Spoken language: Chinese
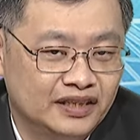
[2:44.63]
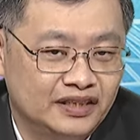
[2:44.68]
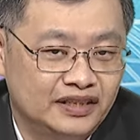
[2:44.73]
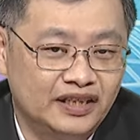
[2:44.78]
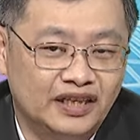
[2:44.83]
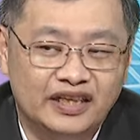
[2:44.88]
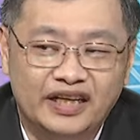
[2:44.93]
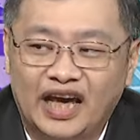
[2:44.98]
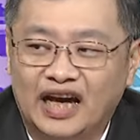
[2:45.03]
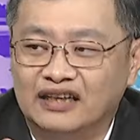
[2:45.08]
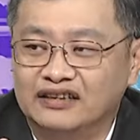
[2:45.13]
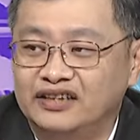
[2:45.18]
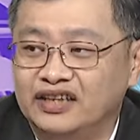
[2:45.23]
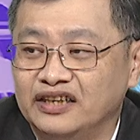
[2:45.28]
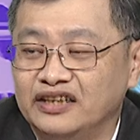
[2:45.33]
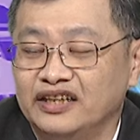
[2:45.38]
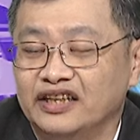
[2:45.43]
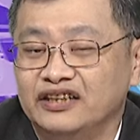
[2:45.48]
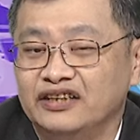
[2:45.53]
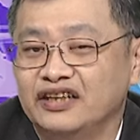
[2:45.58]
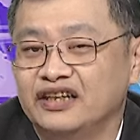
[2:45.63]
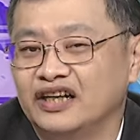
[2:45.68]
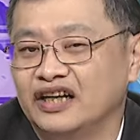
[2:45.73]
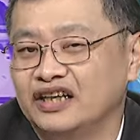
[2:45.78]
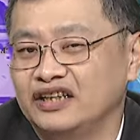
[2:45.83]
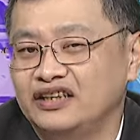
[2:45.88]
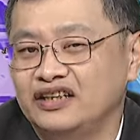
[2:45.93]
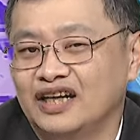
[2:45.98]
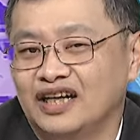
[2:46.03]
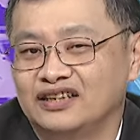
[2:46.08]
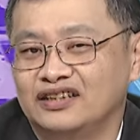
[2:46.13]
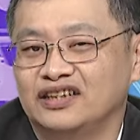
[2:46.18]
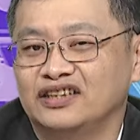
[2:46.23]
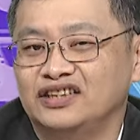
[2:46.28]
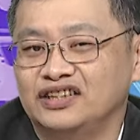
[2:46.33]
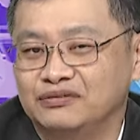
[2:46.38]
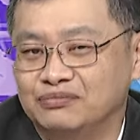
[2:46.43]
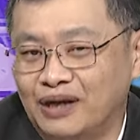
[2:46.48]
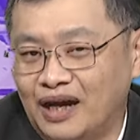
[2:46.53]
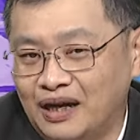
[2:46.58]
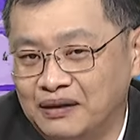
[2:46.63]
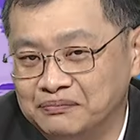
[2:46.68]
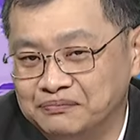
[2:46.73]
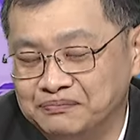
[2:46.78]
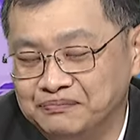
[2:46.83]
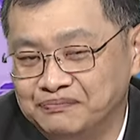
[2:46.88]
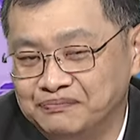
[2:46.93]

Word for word: 这两天联电的 ADR 跌几趴？